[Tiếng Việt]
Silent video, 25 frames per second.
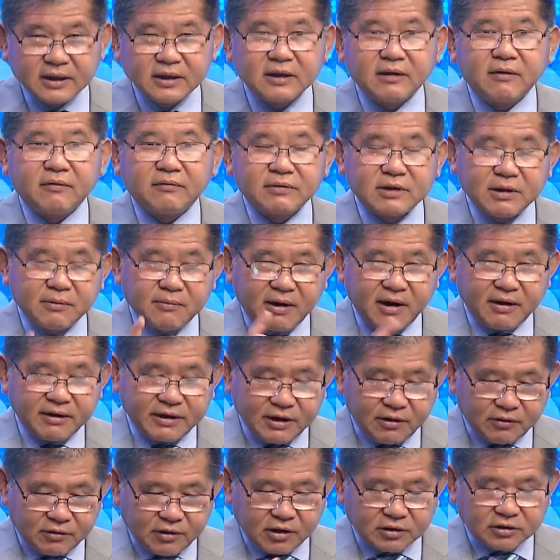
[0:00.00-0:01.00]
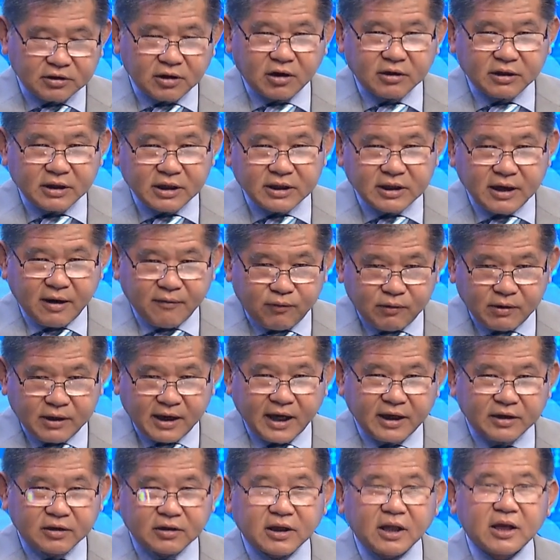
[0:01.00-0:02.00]
nhưng mà điều đó cho đến giờ phút
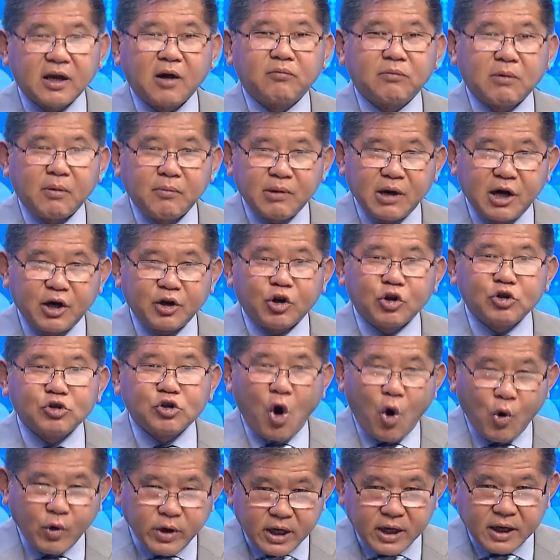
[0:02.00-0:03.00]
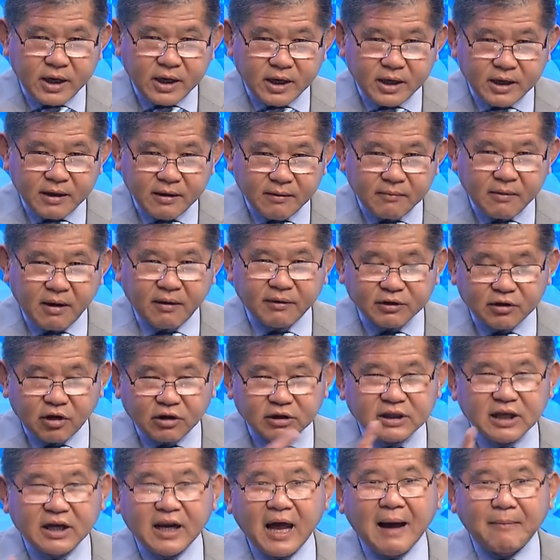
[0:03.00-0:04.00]
này cho thấy ông là một người nói dối bởi đó
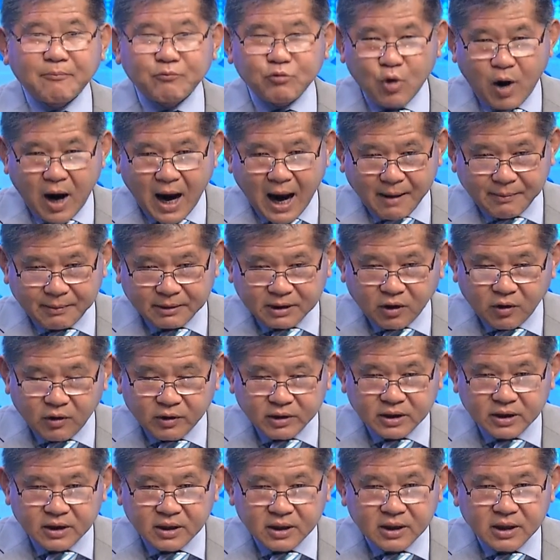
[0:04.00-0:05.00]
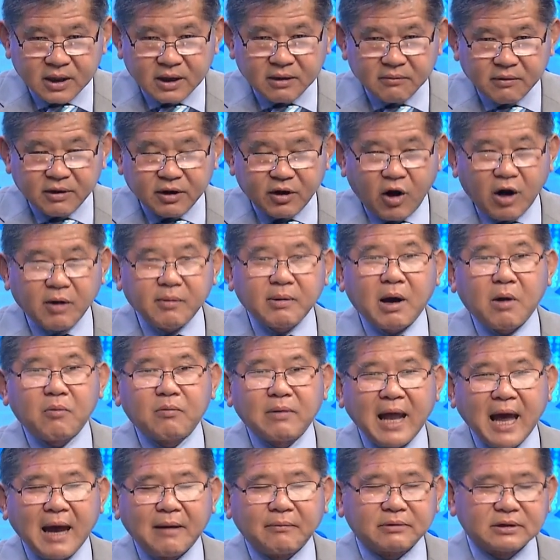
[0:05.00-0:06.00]
chỉ là hăm dọa mà thôi phải nói mà không
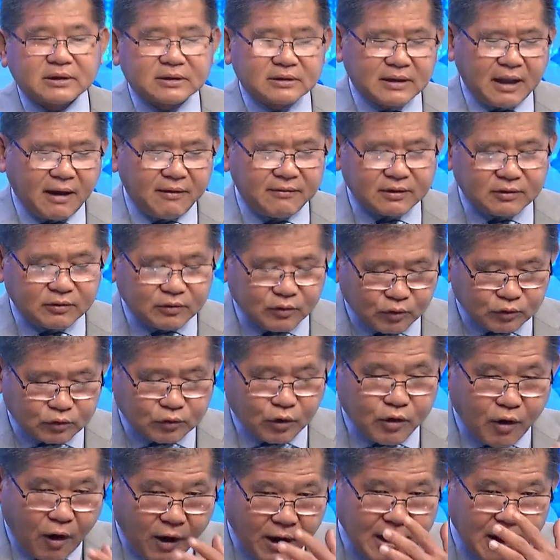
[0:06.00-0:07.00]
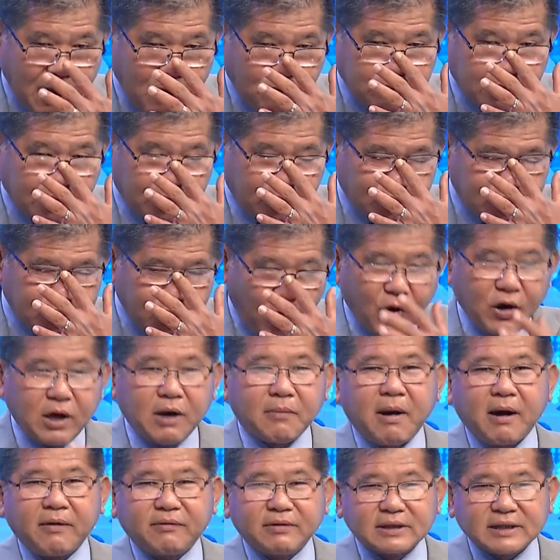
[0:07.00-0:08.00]
làm tại tôi, tôi nói là ông là nói dối là
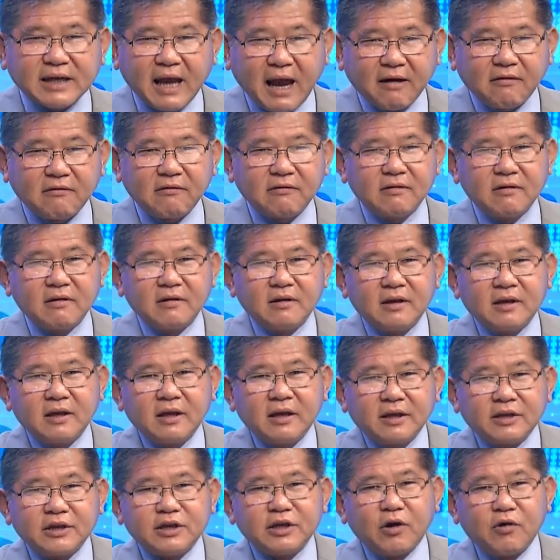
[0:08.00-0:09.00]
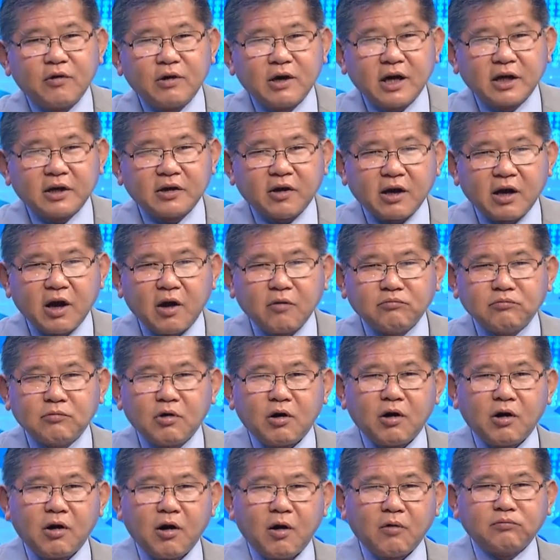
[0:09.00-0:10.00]
bởi vì sao nhiều người nói ông
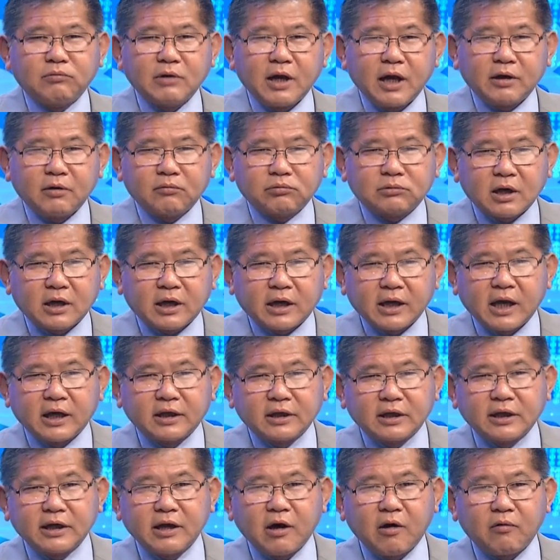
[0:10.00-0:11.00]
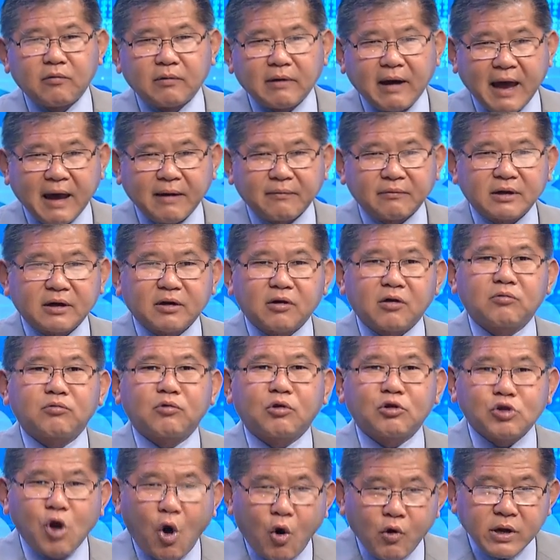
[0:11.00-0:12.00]
ông lên ông thực hiện những điều ông làm cái đó ông
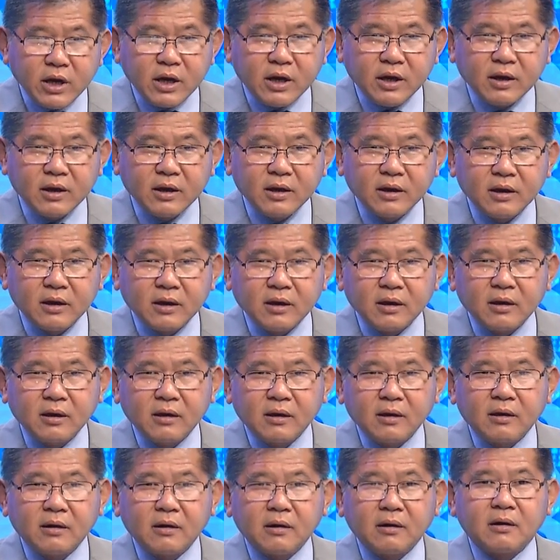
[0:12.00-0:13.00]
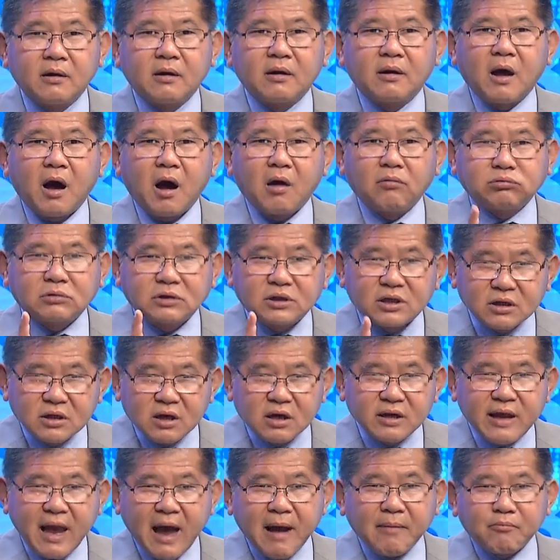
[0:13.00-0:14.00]
nói dối ông chưa
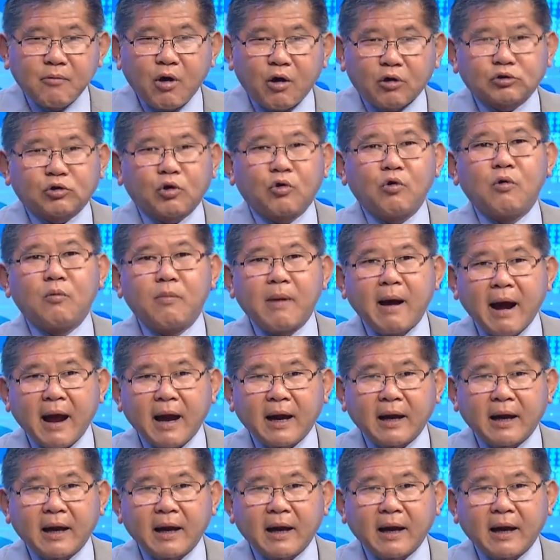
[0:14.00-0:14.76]
dám bỏ tù bà